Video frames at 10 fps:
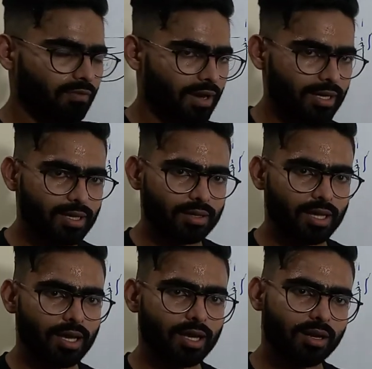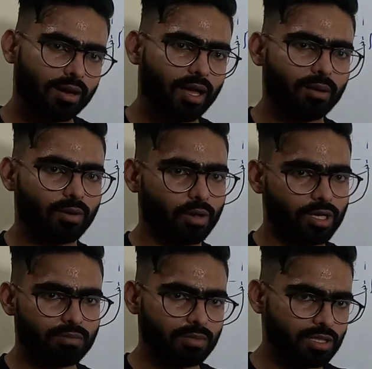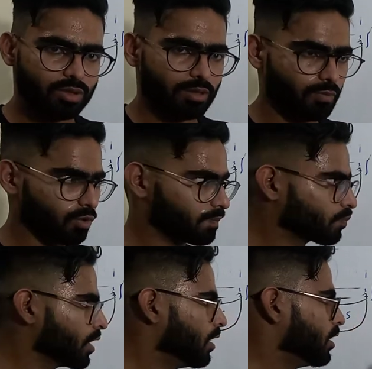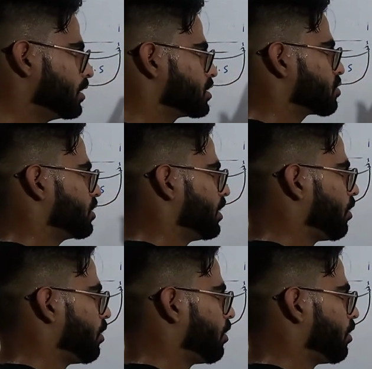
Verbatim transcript: डिफाइन करते हैं इंट्रा एम्ब्रियोनिक मीजोडम को सो so, ये